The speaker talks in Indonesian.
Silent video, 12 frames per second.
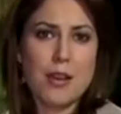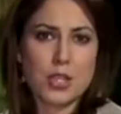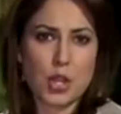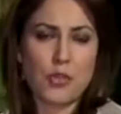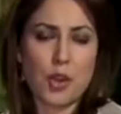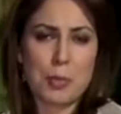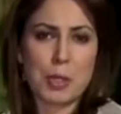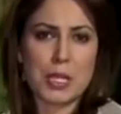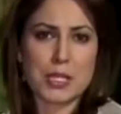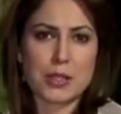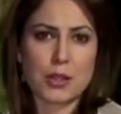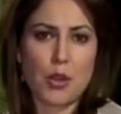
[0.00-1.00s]
So far,
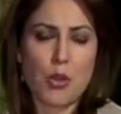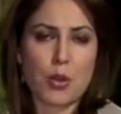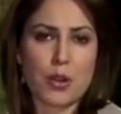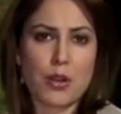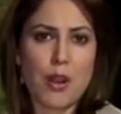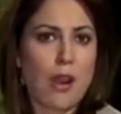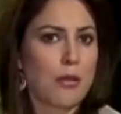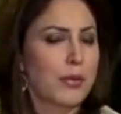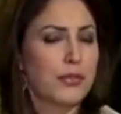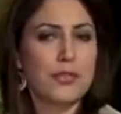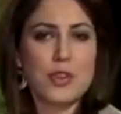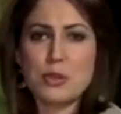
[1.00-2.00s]
police and the coroner are
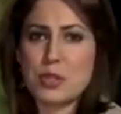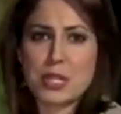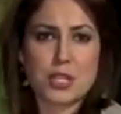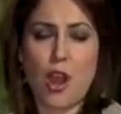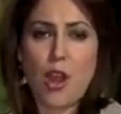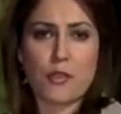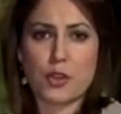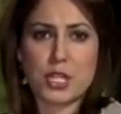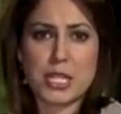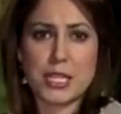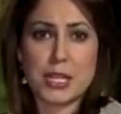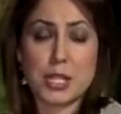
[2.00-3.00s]
refusing to offer
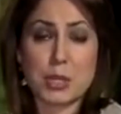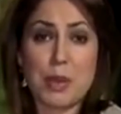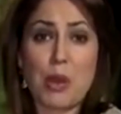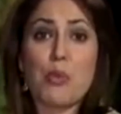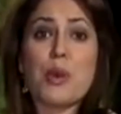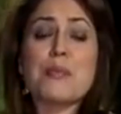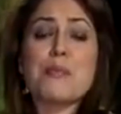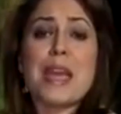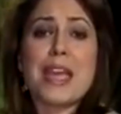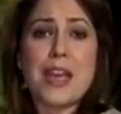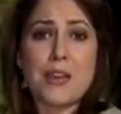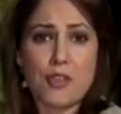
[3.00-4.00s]
details about what
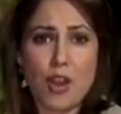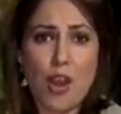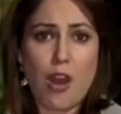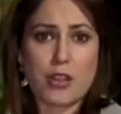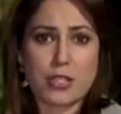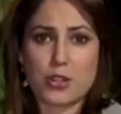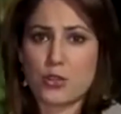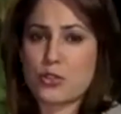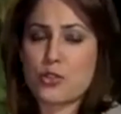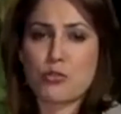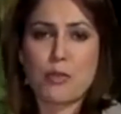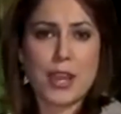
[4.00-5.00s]
may have caused her
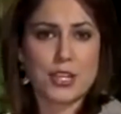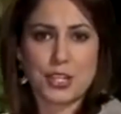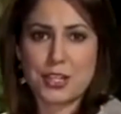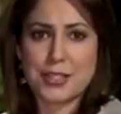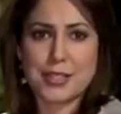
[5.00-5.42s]
tragic